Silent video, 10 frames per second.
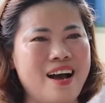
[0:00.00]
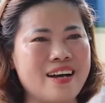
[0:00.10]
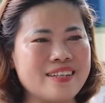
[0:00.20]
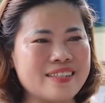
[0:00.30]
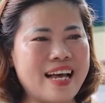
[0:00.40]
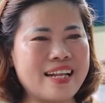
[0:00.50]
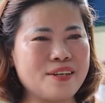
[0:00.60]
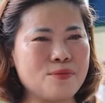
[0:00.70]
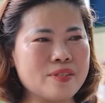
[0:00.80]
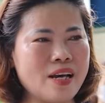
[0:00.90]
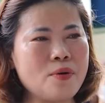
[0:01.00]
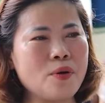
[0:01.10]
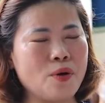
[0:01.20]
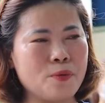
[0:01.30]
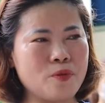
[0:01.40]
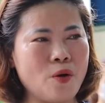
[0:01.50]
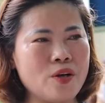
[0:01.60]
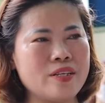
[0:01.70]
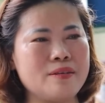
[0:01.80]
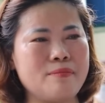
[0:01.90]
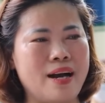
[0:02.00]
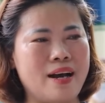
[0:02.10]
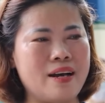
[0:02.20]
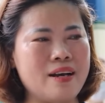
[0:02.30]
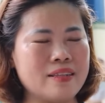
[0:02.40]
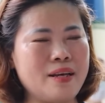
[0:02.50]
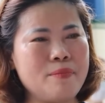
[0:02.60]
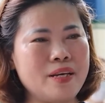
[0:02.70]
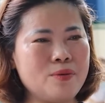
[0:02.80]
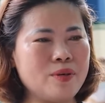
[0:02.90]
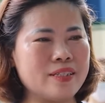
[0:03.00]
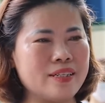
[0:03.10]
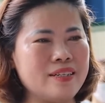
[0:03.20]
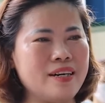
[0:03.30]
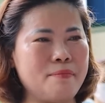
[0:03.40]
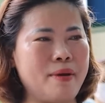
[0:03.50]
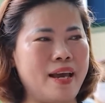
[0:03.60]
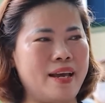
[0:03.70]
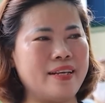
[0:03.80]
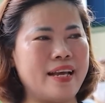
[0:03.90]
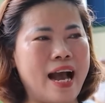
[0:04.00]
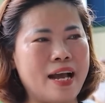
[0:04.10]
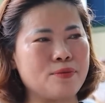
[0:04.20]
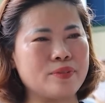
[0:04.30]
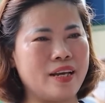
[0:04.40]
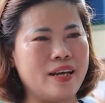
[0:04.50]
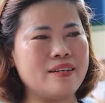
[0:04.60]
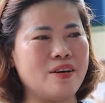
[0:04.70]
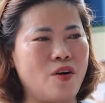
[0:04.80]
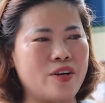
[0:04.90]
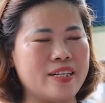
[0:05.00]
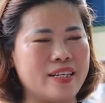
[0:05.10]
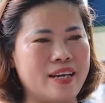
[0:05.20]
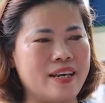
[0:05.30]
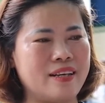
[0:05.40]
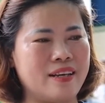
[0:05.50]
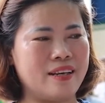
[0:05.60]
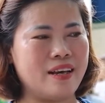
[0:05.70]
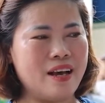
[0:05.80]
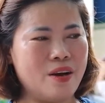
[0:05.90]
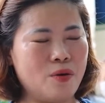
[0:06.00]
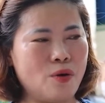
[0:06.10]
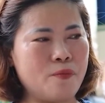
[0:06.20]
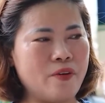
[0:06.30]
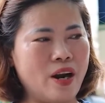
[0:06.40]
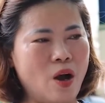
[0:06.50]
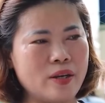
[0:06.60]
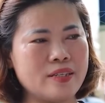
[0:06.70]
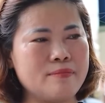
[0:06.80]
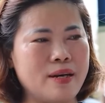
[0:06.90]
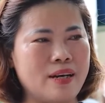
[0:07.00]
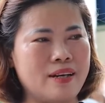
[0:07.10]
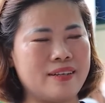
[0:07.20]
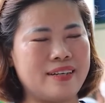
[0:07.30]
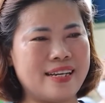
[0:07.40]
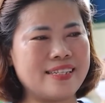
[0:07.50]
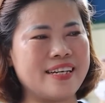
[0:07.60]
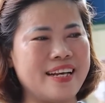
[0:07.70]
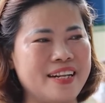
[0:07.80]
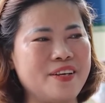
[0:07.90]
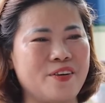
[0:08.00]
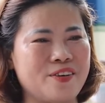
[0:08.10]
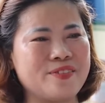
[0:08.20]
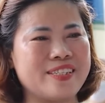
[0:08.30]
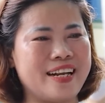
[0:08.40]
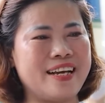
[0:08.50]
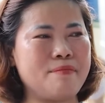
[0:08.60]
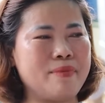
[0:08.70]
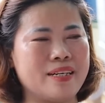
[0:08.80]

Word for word: À, thực ra thì cũng rất hồi hộp thôi, nhưng mà tâm lý của những người mẹ thì ai cũng thế, đưa con đi thi thì hồi hộp và lo, nhưng mà cái gì đến thì nó cũng sẽ đến.